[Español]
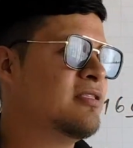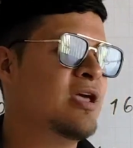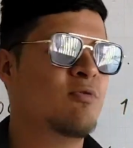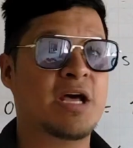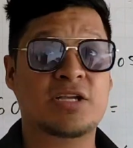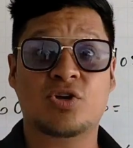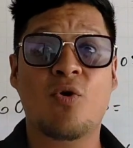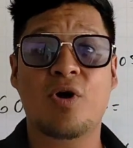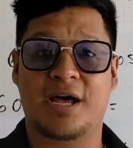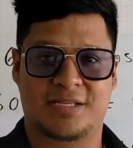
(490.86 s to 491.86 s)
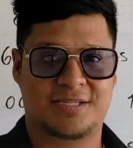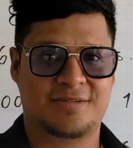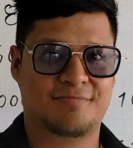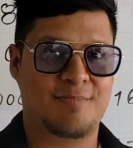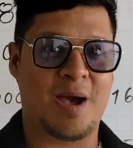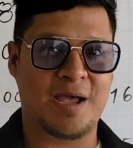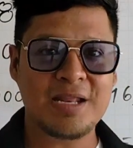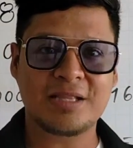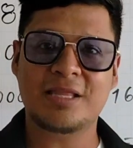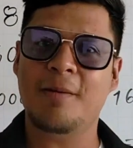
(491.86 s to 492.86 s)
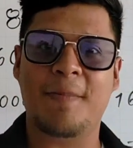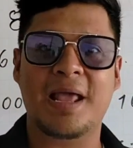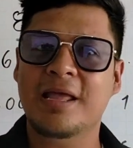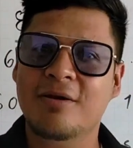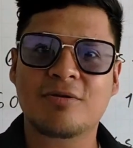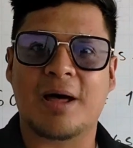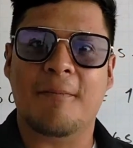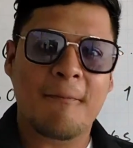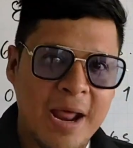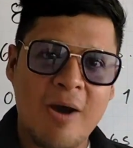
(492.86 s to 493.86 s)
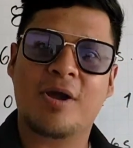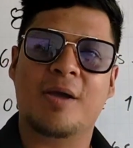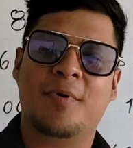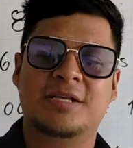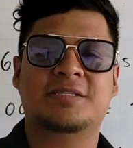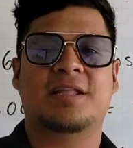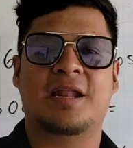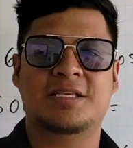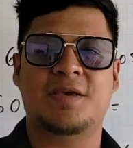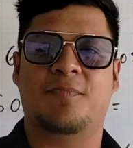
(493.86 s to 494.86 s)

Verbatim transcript: unas horas. Imagínate el peligro tan bravo que puedes tener allí.